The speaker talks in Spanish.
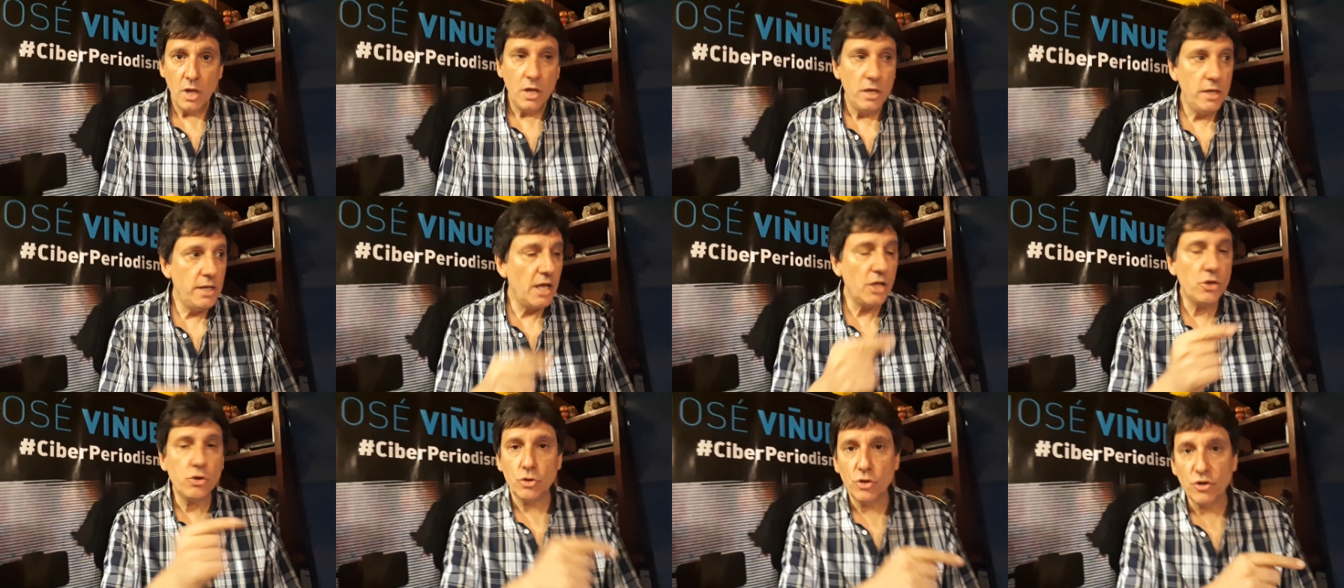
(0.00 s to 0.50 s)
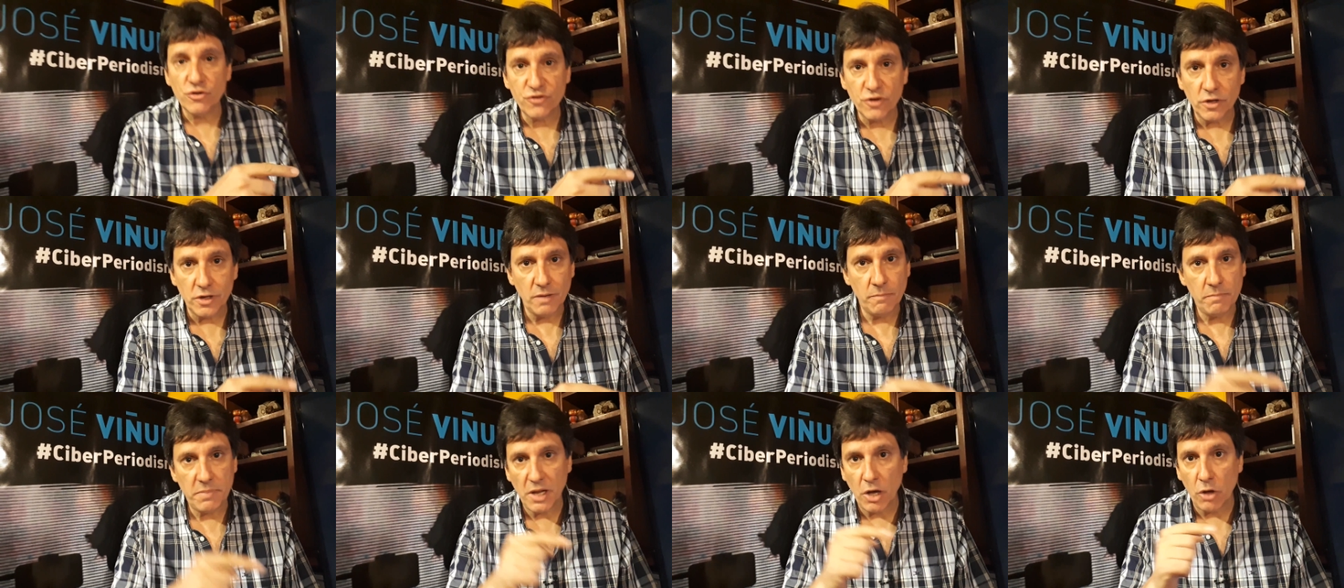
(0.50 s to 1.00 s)
Y estos no
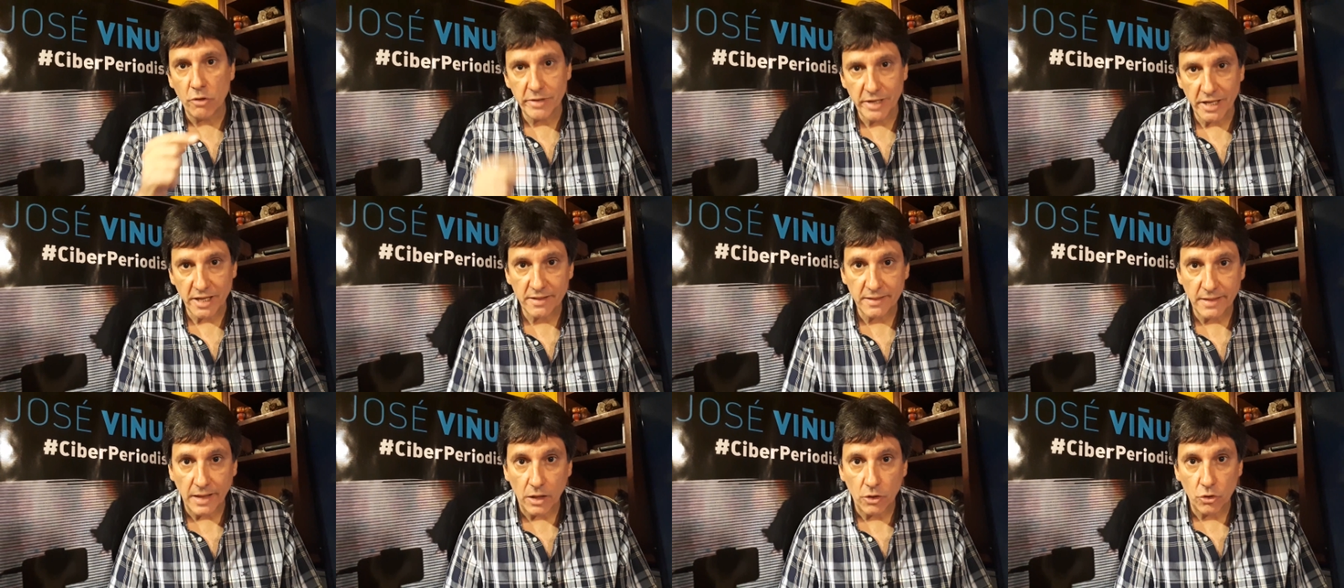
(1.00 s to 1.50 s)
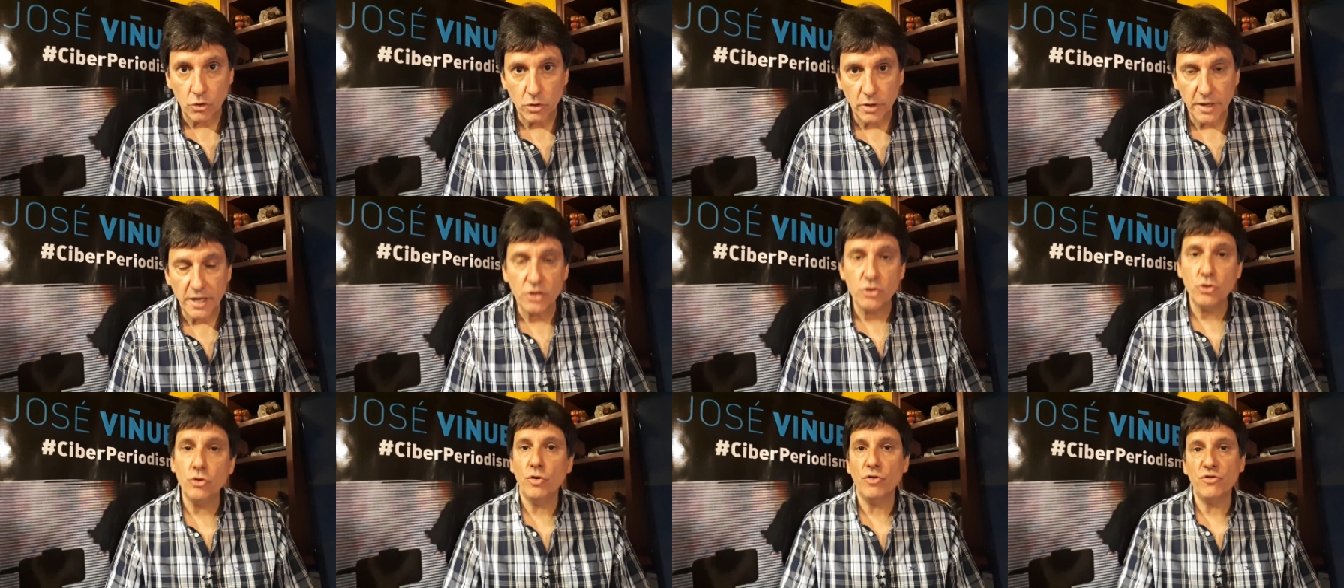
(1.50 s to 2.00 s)
son empleados del Estado,
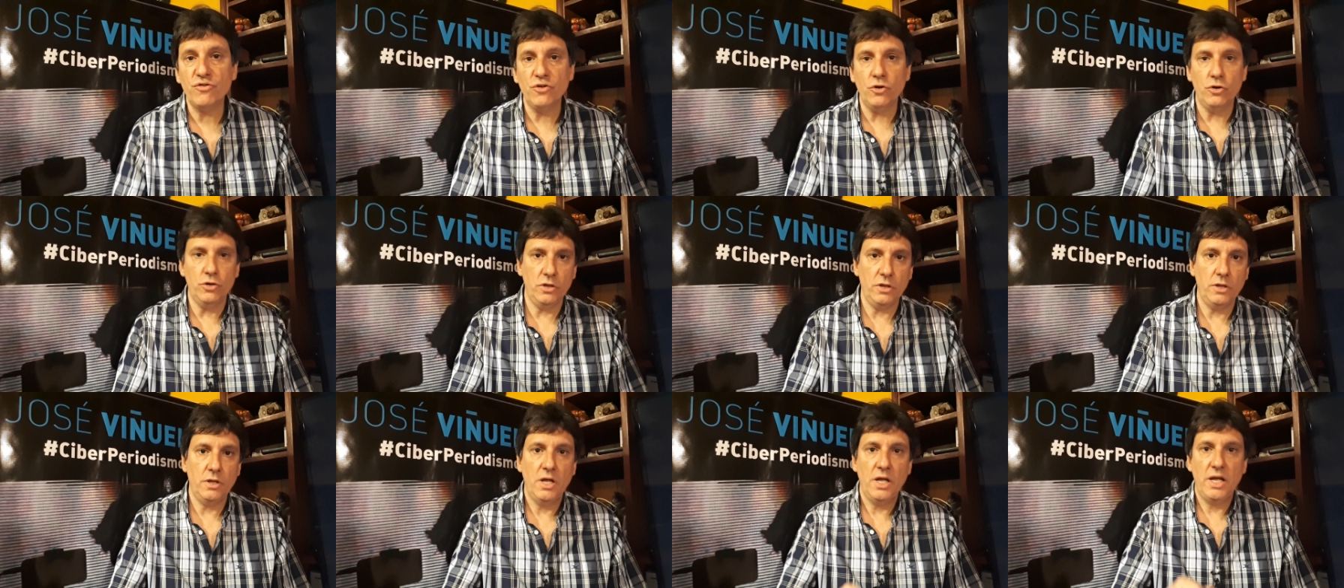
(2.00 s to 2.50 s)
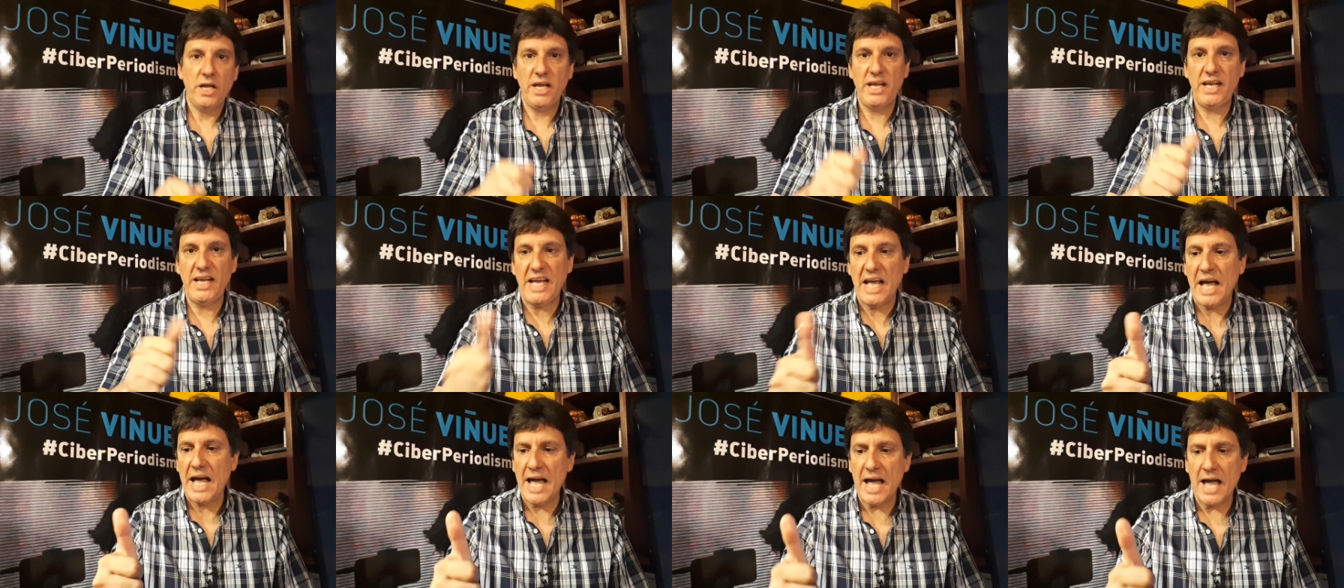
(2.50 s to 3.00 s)
estos no son
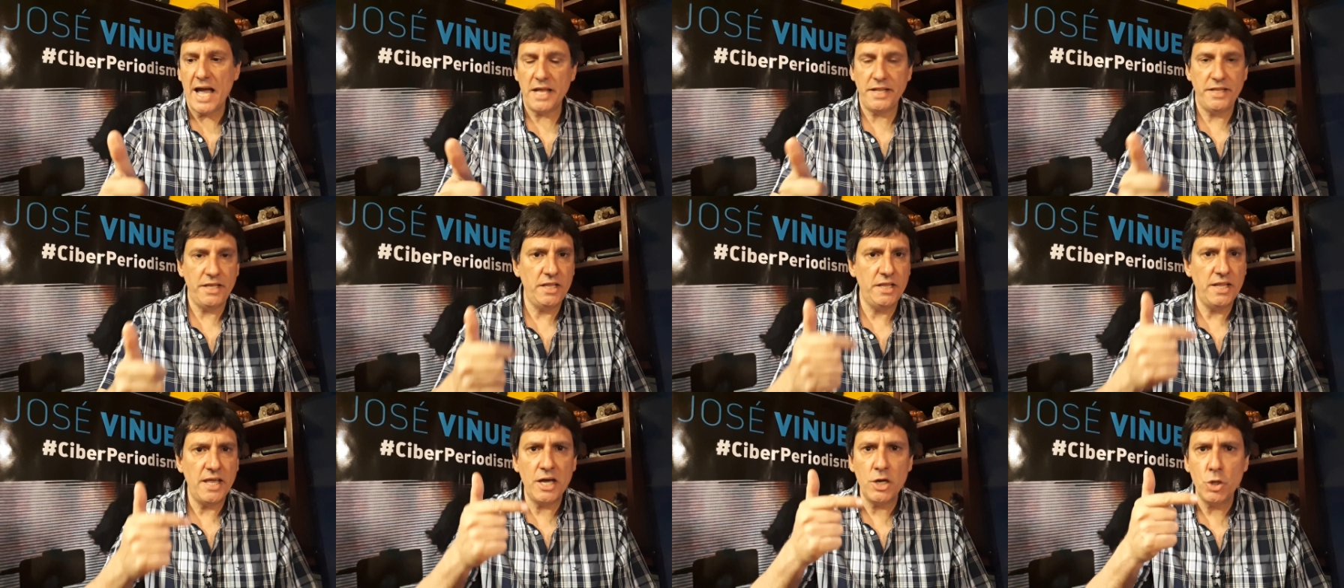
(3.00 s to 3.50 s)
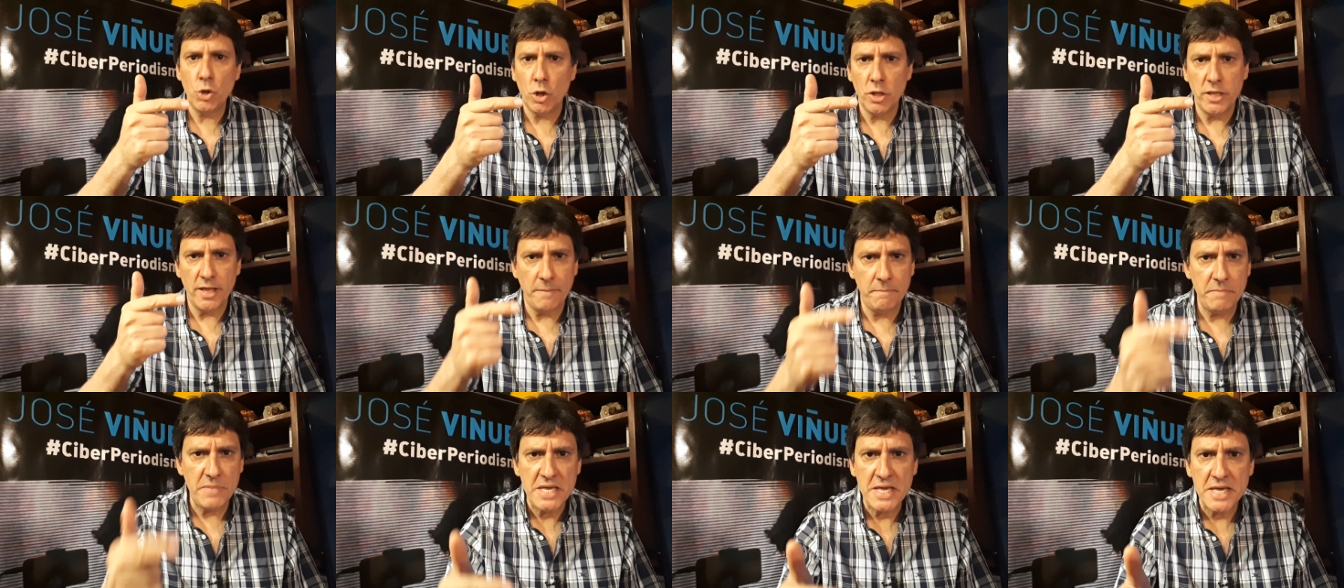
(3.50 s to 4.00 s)
cani negros
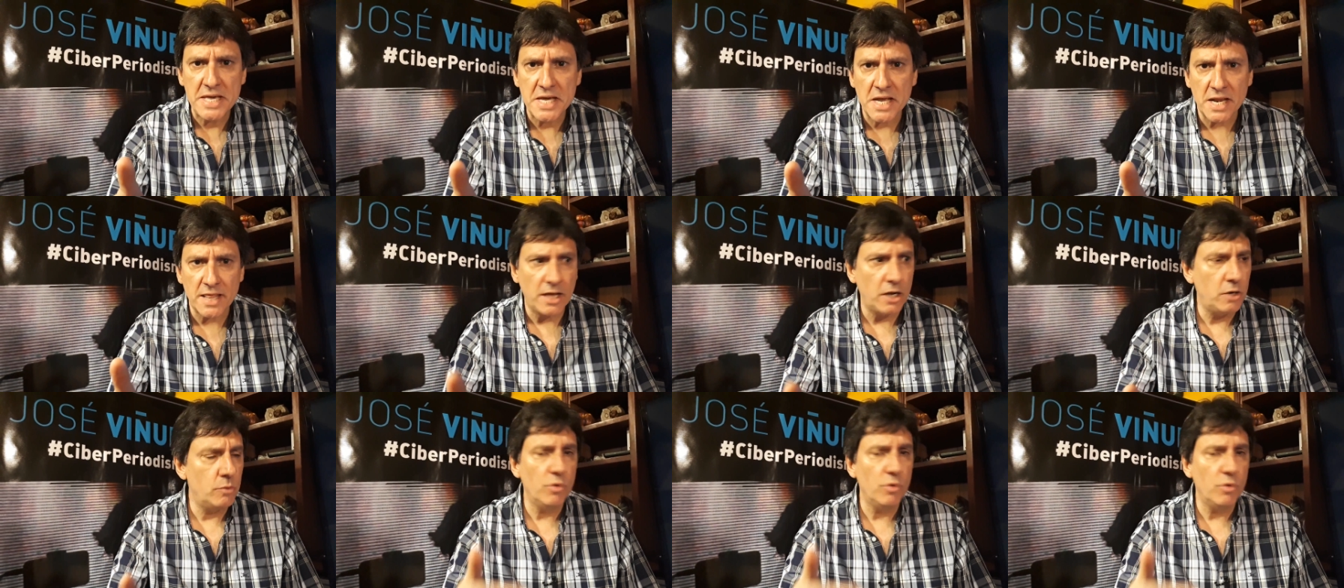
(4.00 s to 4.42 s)
de mierda,